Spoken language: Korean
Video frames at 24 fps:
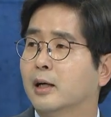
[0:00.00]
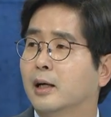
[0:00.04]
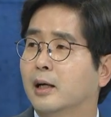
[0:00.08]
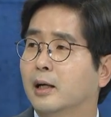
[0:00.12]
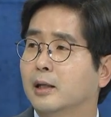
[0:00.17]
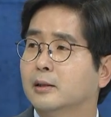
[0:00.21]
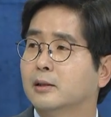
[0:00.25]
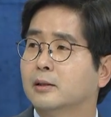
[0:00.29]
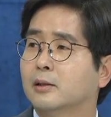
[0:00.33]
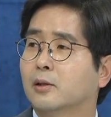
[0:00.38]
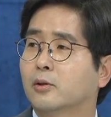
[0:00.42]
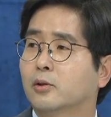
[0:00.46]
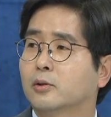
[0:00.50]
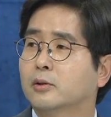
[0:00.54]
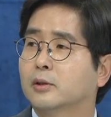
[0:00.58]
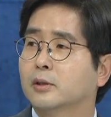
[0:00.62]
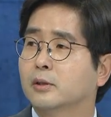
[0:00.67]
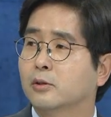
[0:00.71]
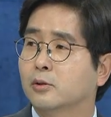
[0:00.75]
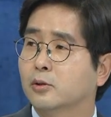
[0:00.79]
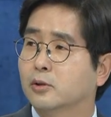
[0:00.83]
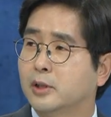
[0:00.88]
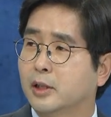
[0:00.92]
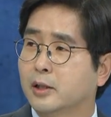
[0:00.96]
하는
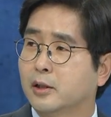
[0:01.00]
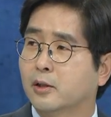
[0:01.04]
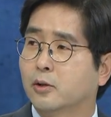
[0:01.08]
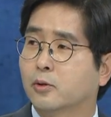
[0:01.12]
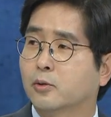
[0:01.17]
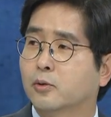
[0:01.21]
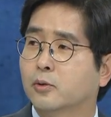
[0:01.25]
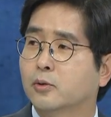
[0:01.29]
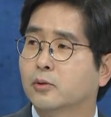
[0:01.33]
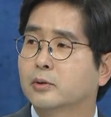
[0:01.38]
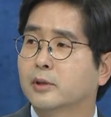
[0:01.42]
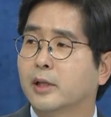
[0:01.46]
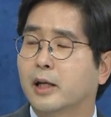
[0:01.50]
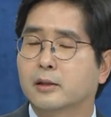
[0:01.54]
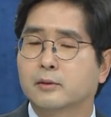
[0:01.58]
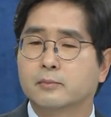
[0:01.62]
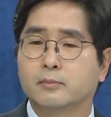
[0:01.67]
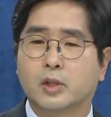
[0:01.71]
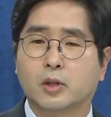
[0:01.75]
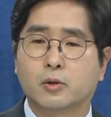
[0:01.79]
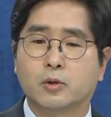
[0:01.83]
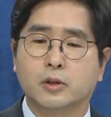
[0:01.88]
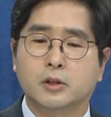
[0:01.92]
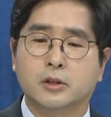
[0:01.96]
것들도 생겼고
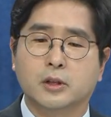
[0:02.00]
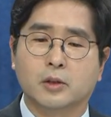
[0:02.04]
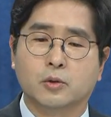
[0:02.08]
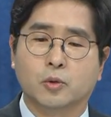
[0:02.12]
나름대로 이제